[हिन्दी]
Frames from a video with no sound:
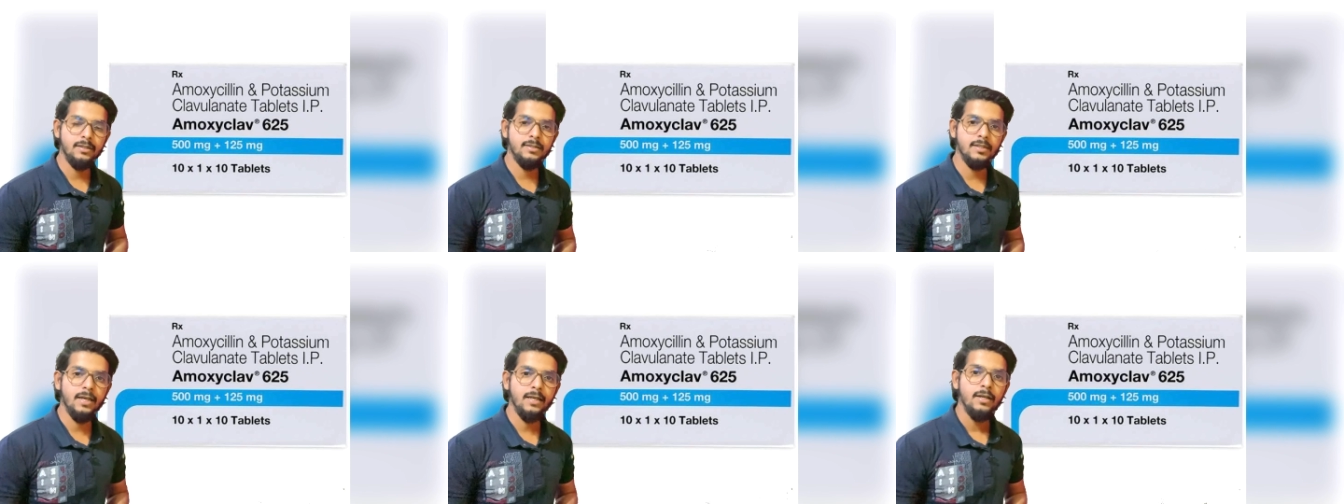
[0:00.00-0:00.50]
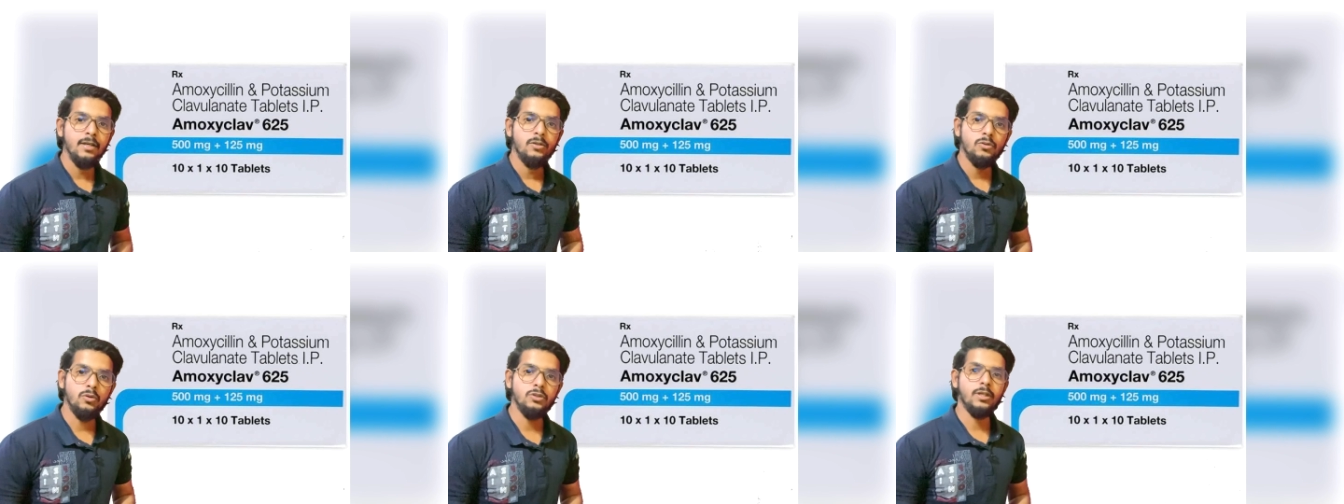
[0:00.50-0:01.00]
की जाए
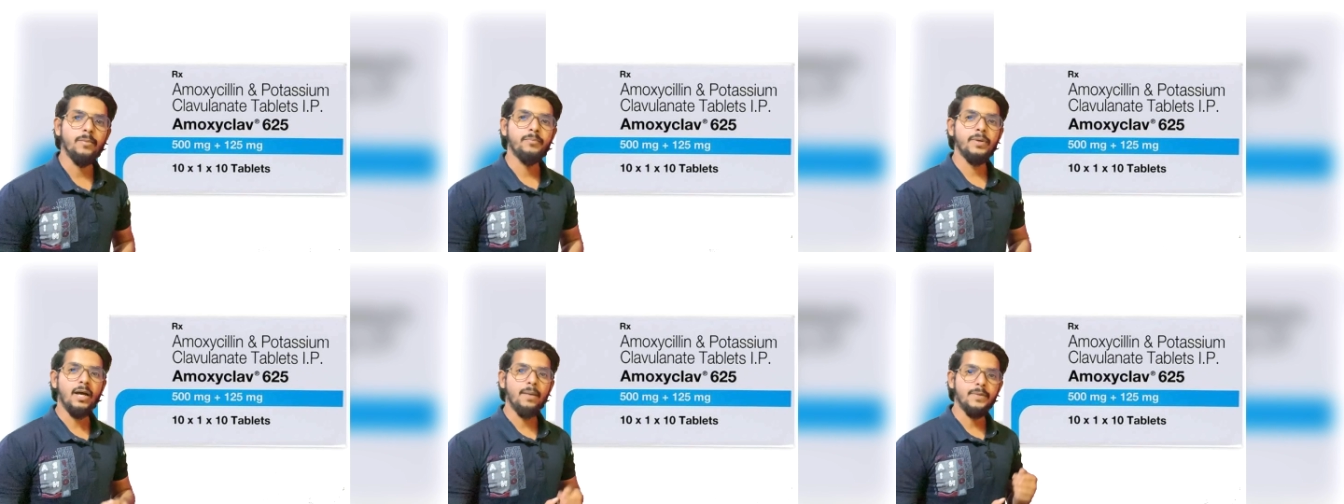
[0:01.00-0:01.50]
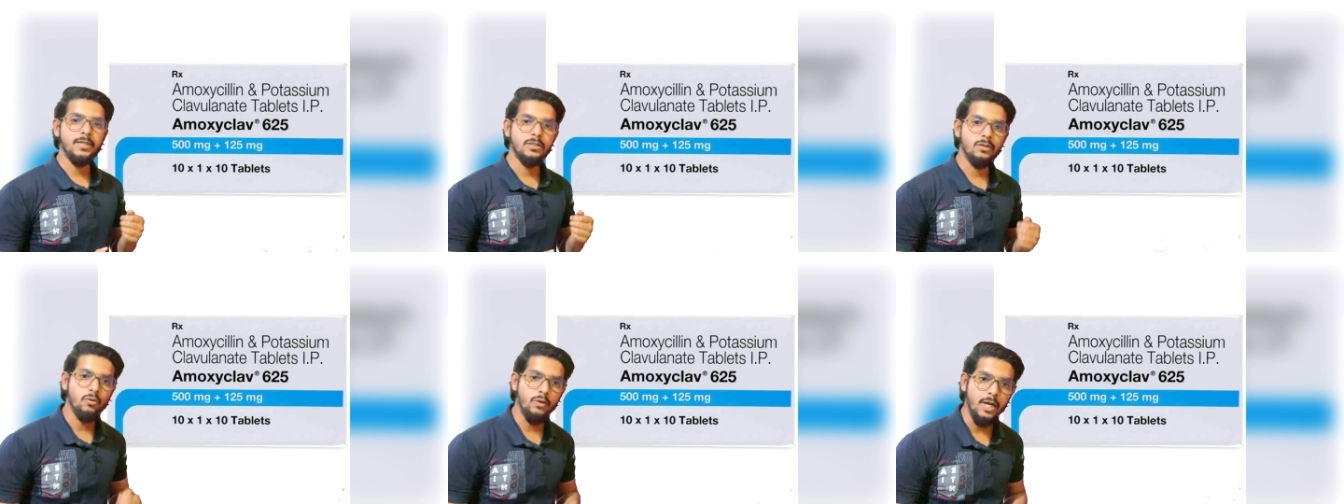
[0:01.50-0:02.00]
तो जब भी आप
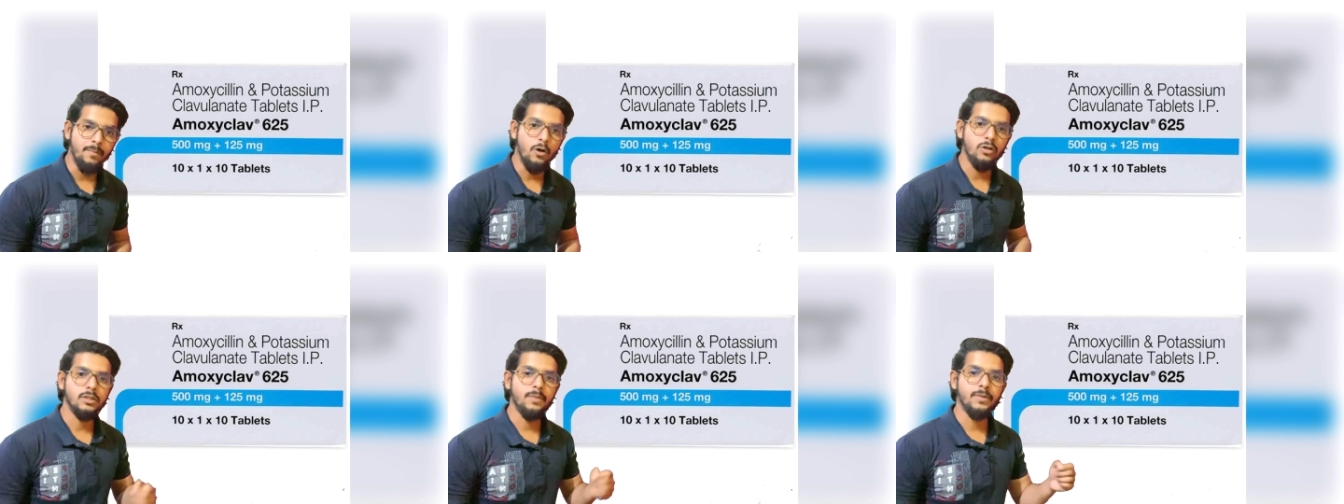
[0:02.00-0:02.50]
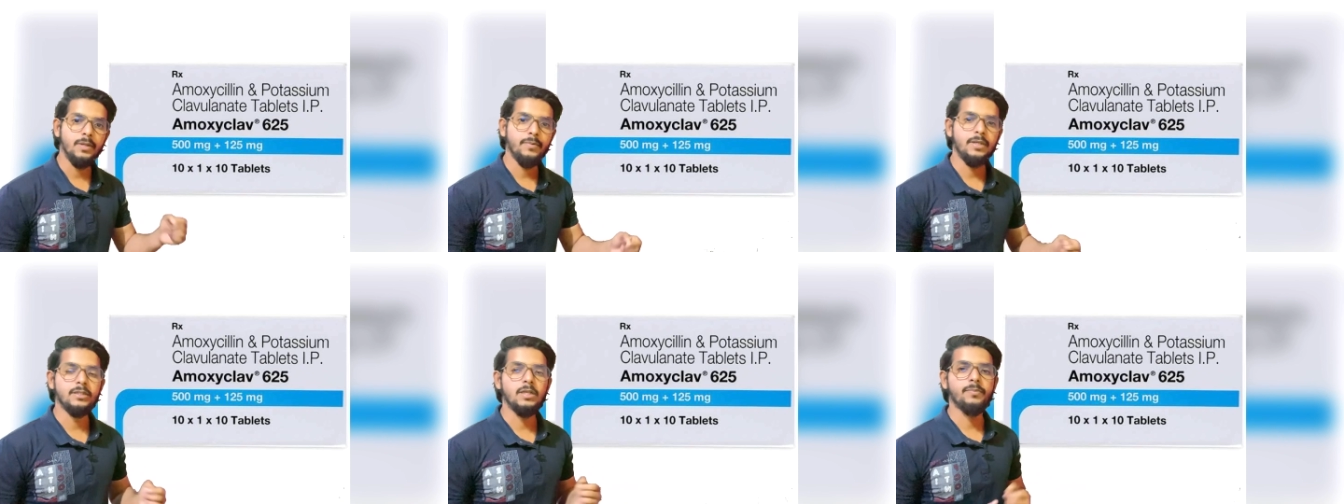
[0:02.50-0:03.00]
किसी को एमॉक्स अपने
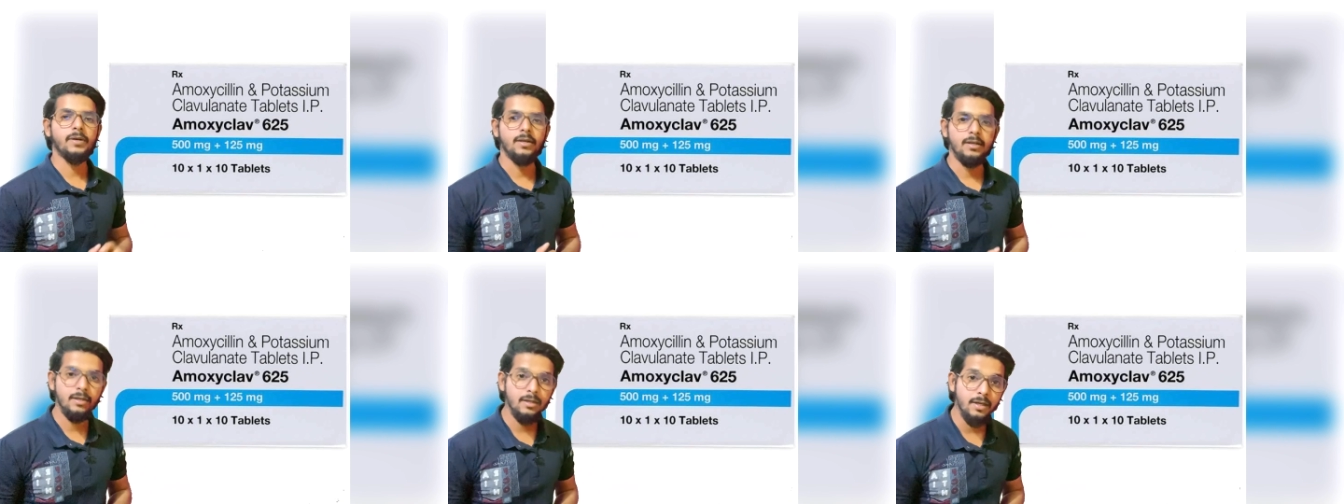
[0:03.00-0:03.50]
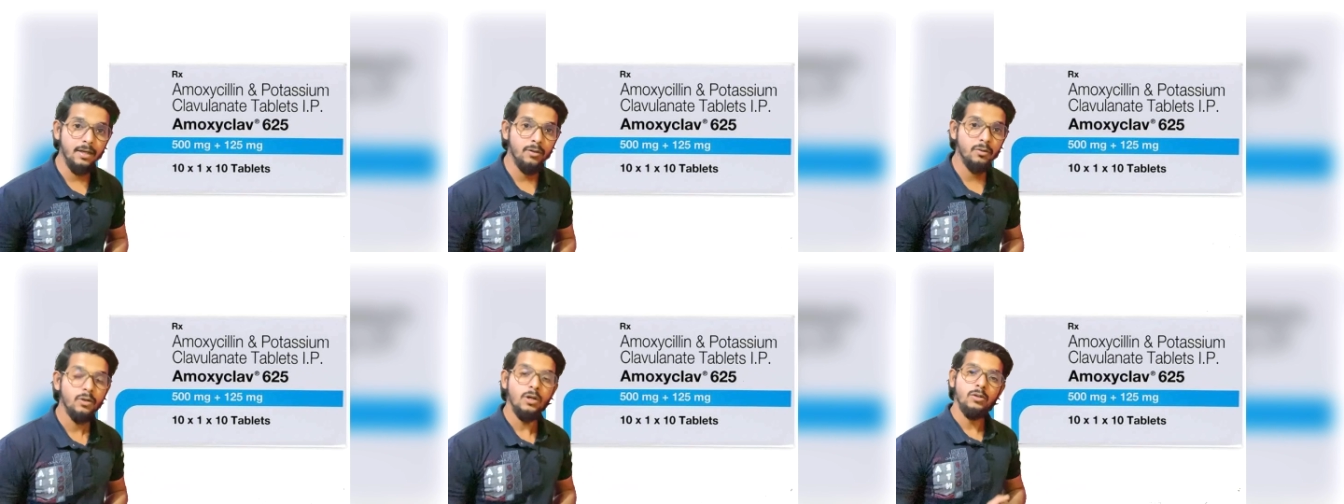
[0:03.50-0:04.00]
पर्चे पर लिख रहे
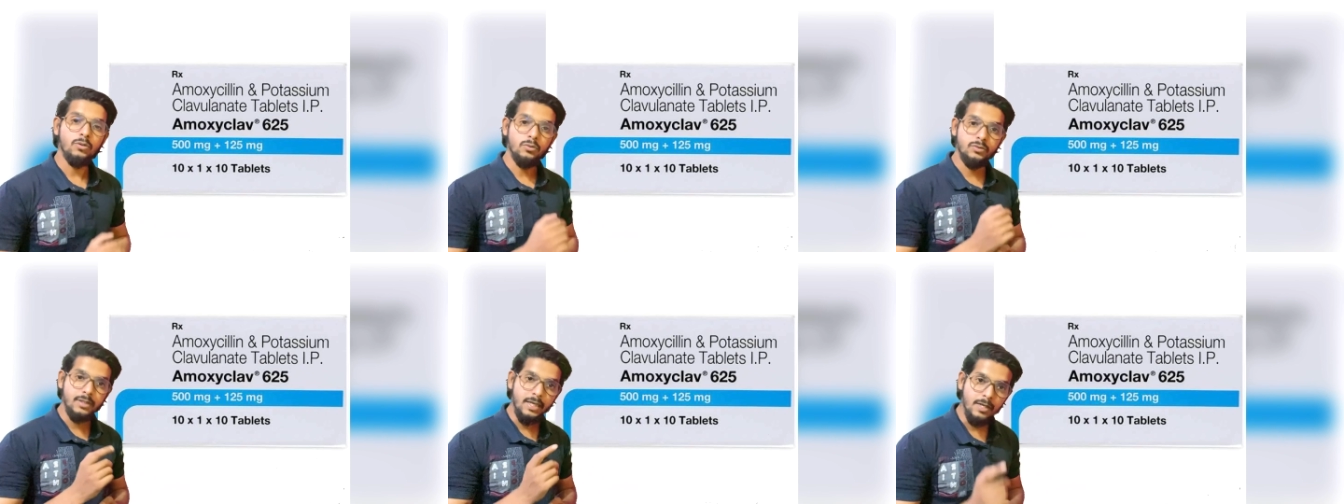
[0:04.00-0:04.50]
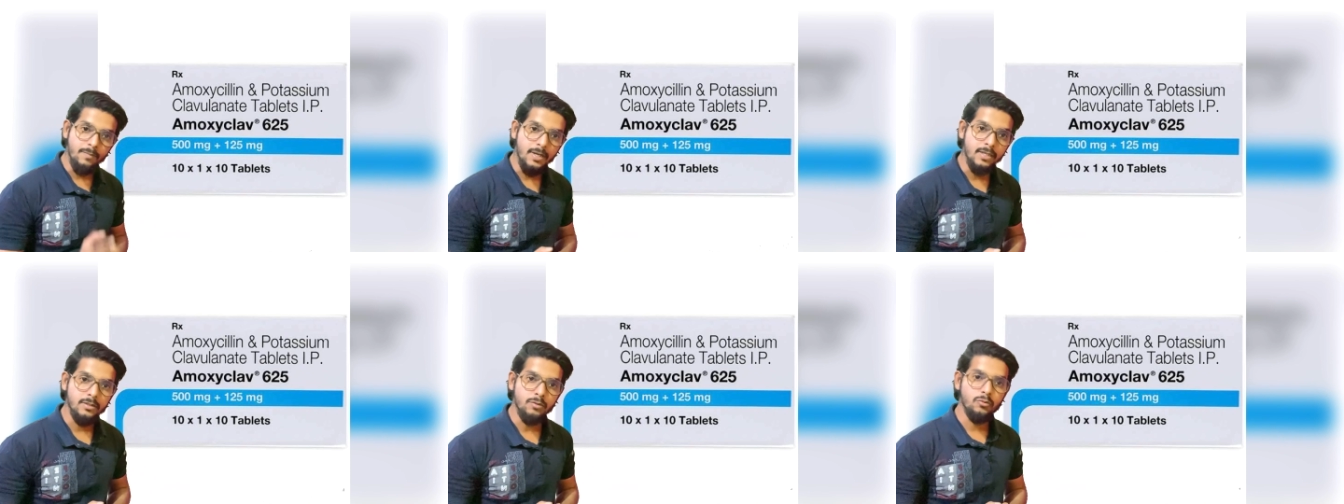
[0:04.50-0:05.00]
हो तो उससे एक
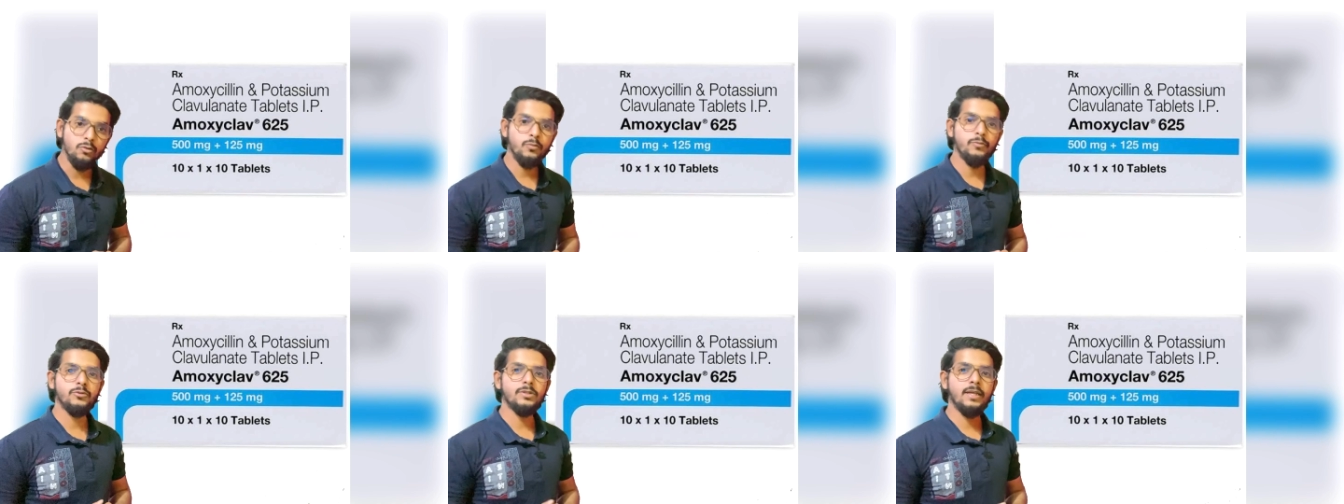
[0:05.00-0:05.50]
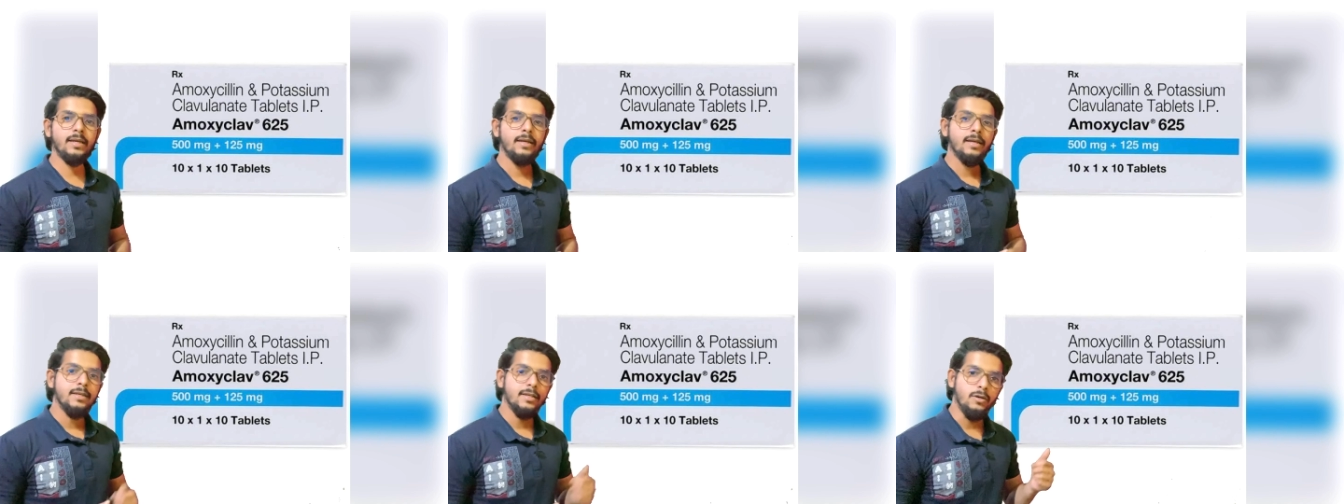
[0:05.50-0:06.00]
बार ज़रूर पूछ ले
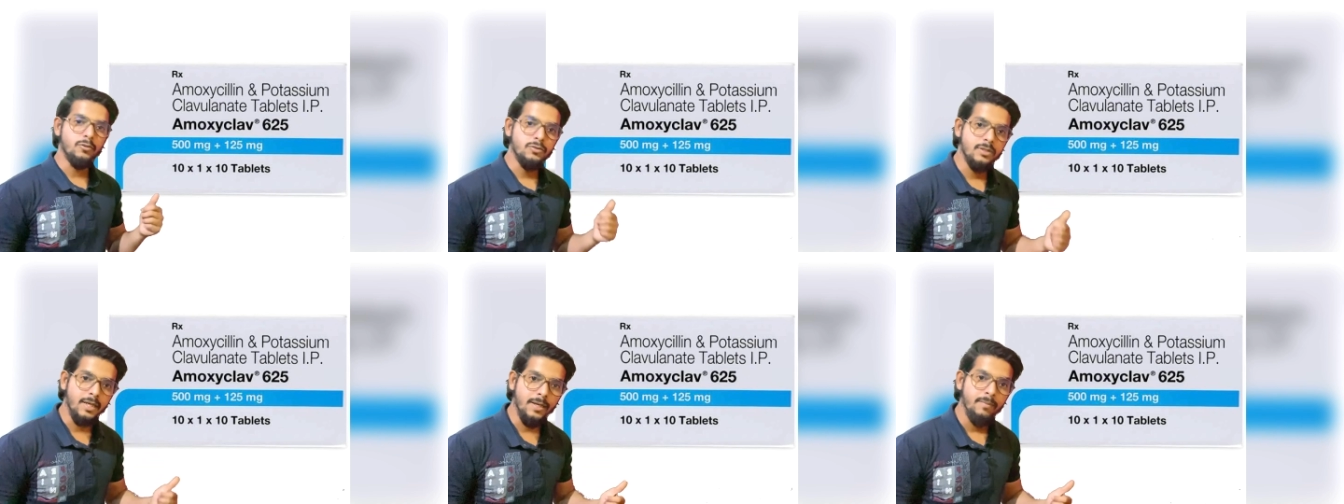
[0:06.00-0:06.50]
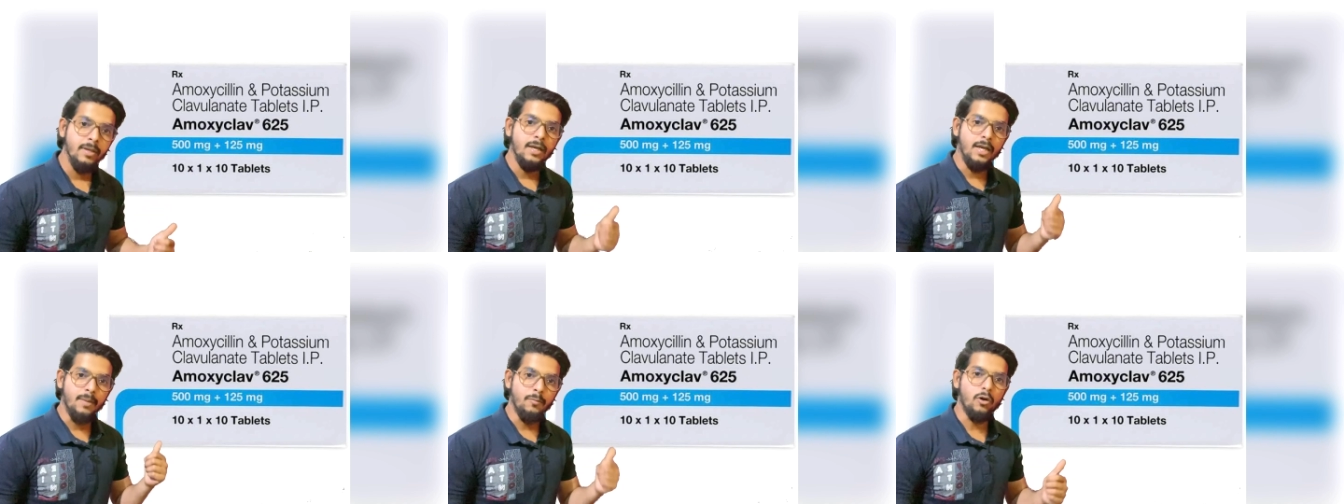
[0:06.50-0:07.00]
क्या उसे
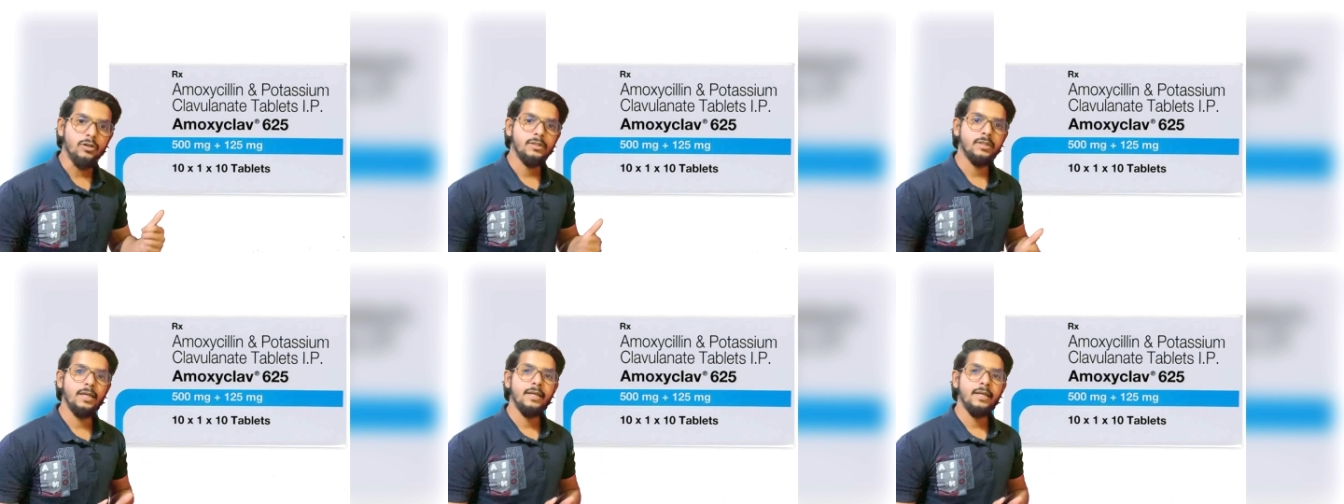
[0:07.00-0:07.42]
एमॉक्स से